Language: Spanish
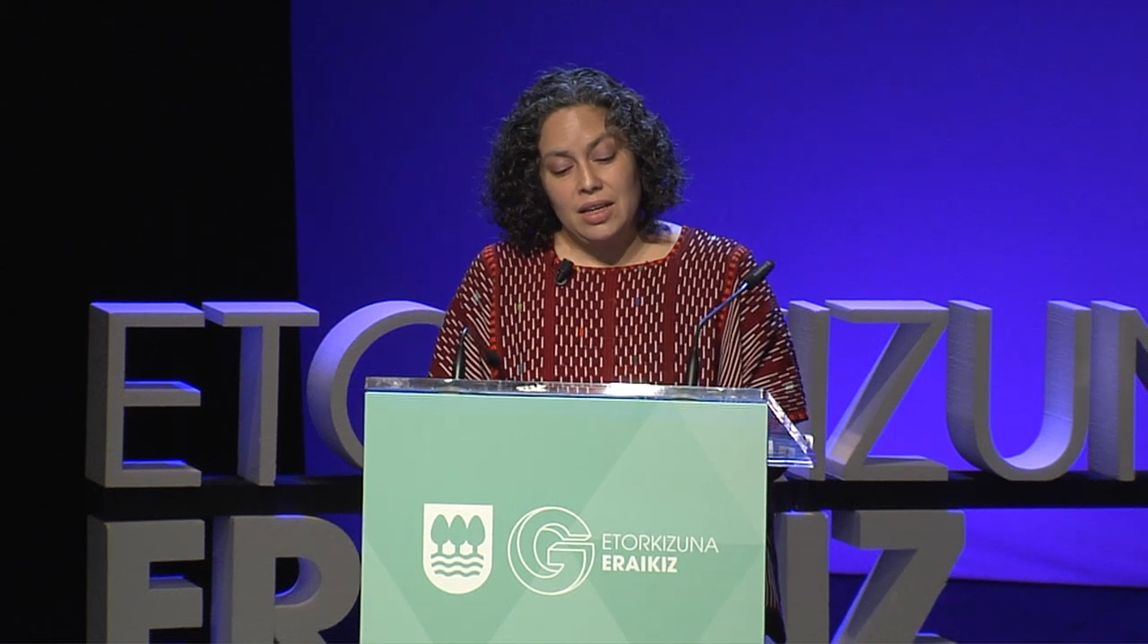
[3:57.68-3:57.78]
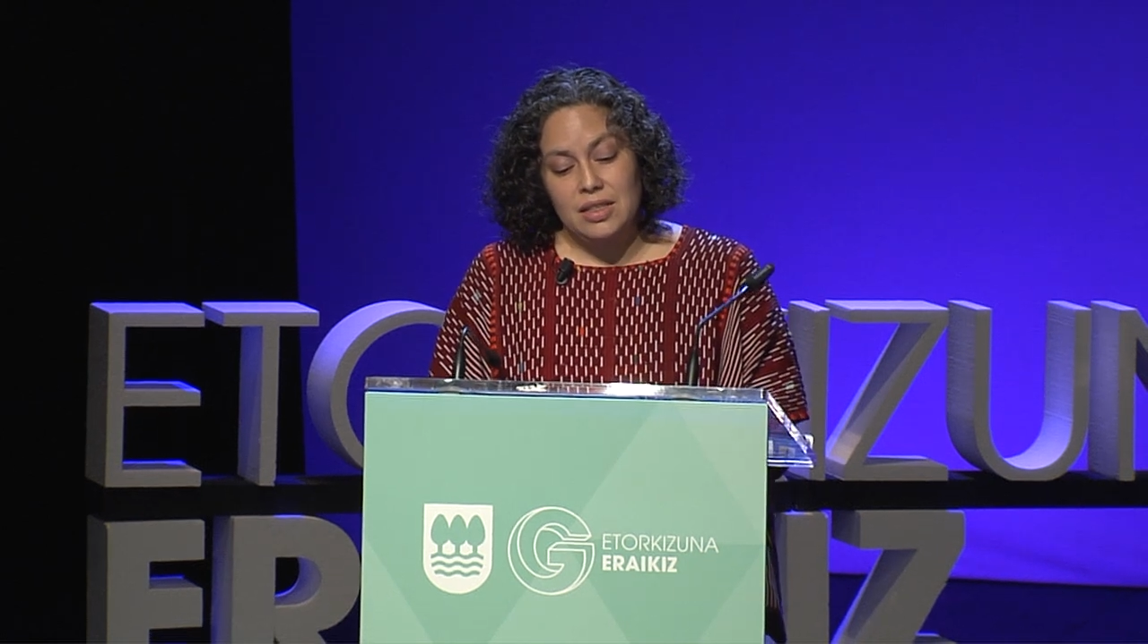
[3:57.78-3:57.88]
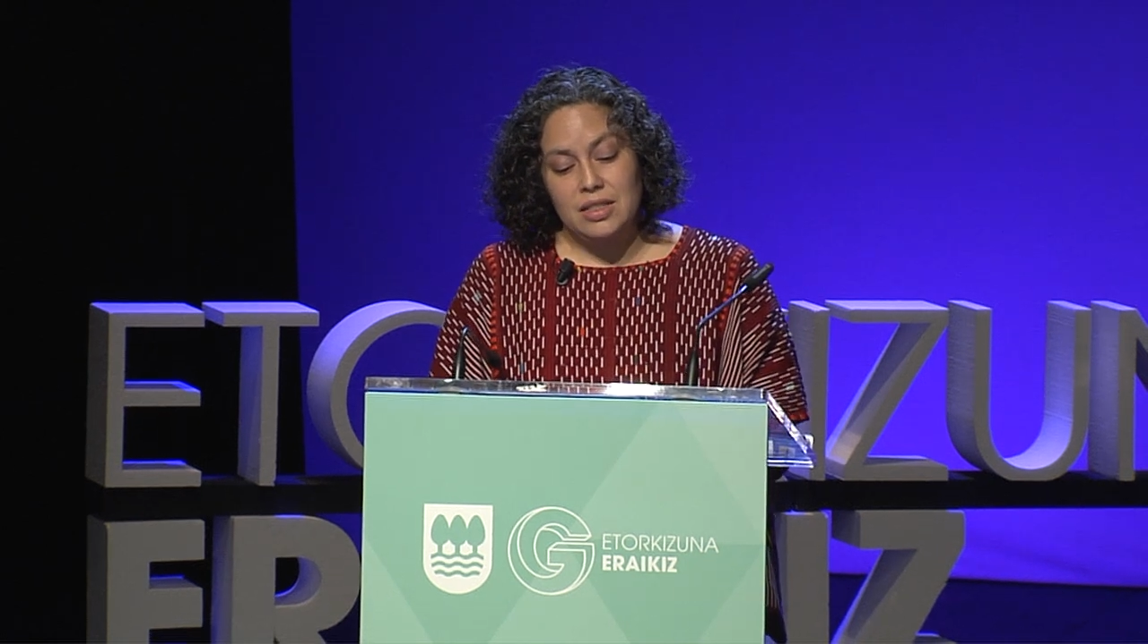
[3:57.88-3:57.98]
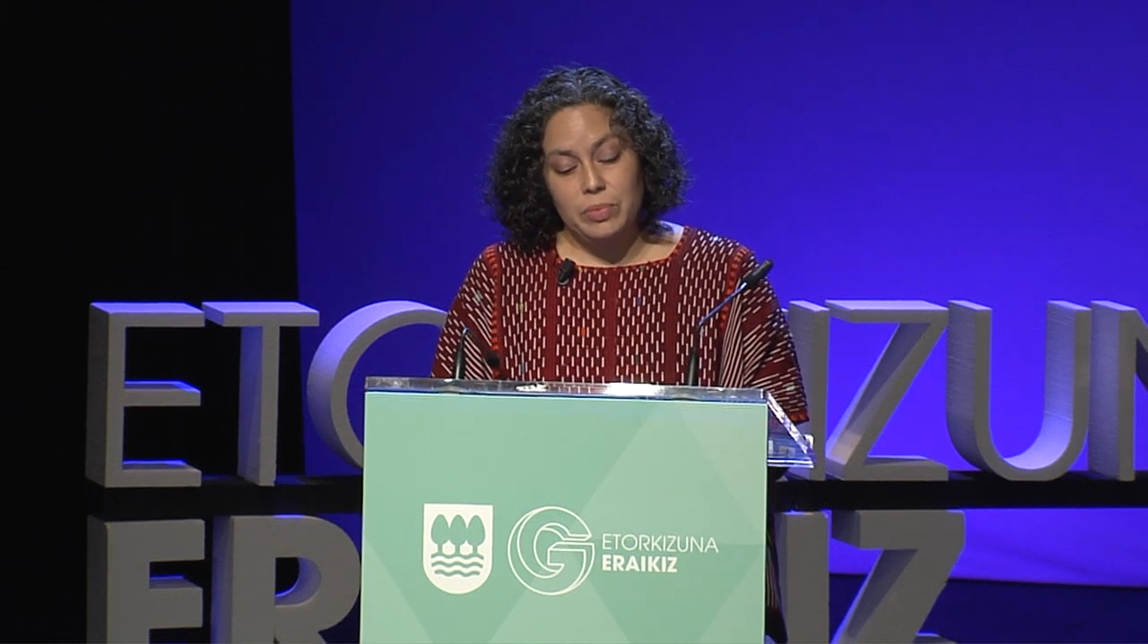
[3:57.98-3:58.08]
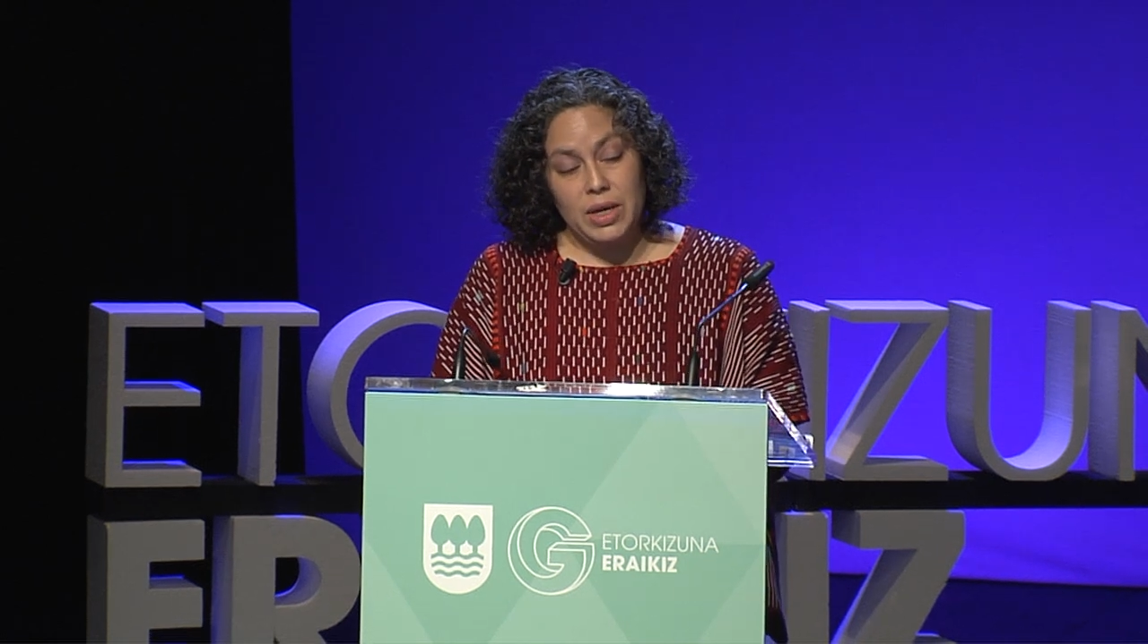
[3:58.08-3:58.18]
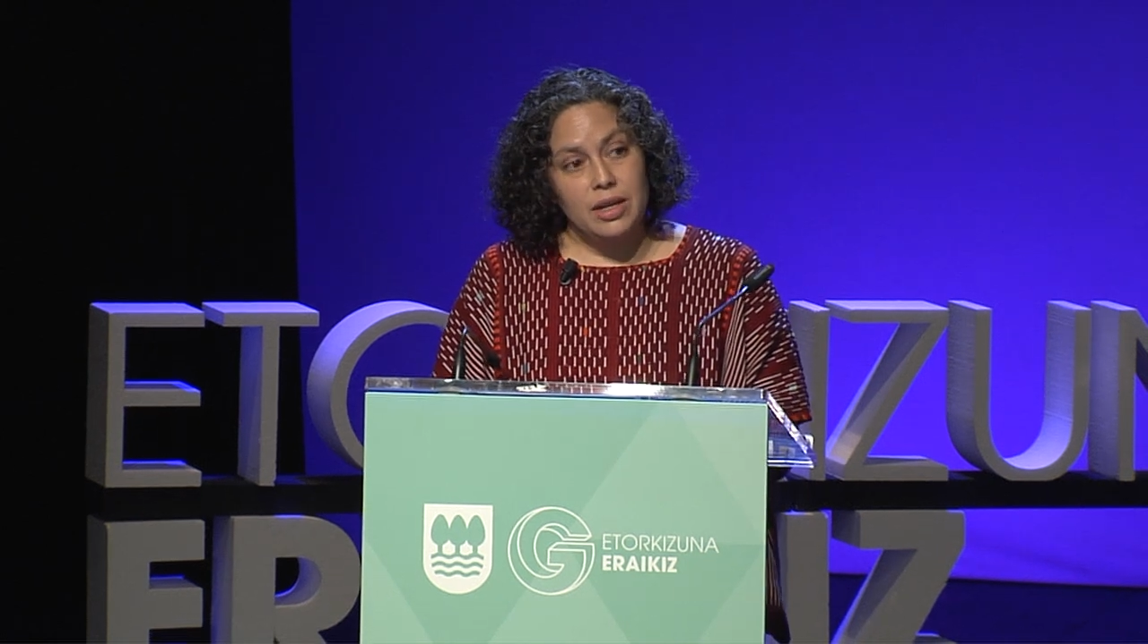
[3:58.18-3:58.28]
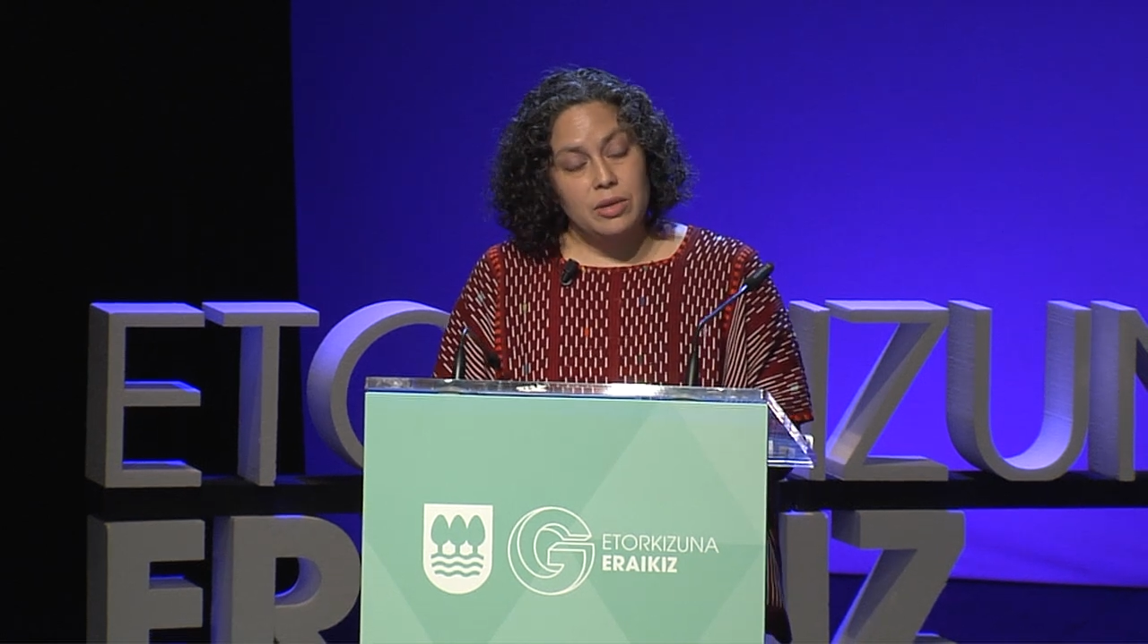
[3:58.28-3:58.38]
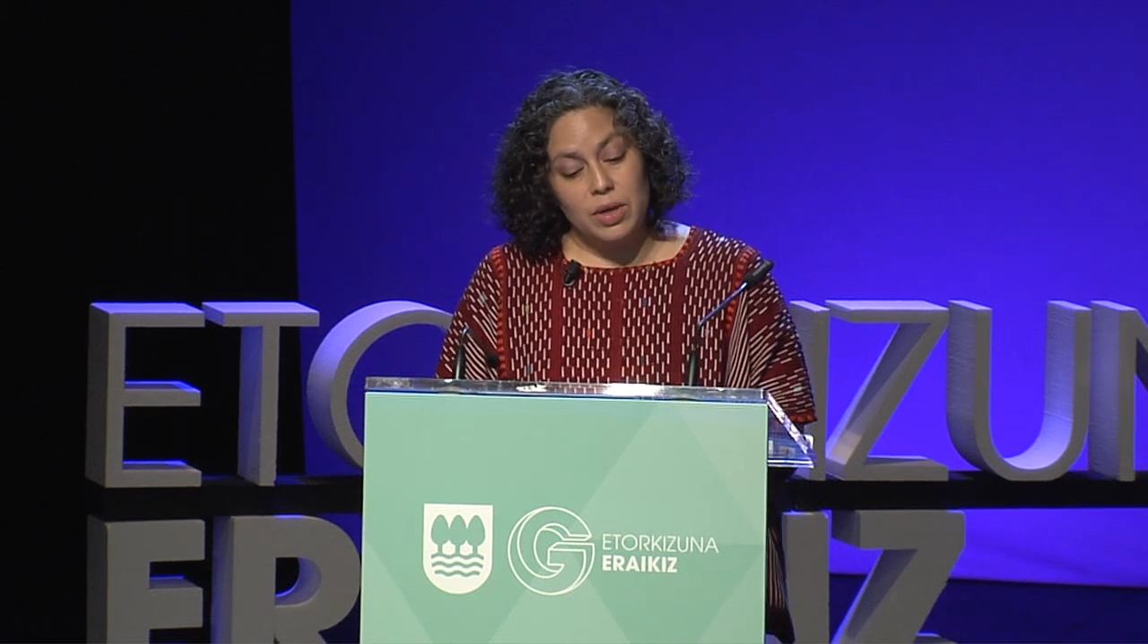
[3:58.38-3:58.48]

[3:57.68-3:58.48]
Si bien hay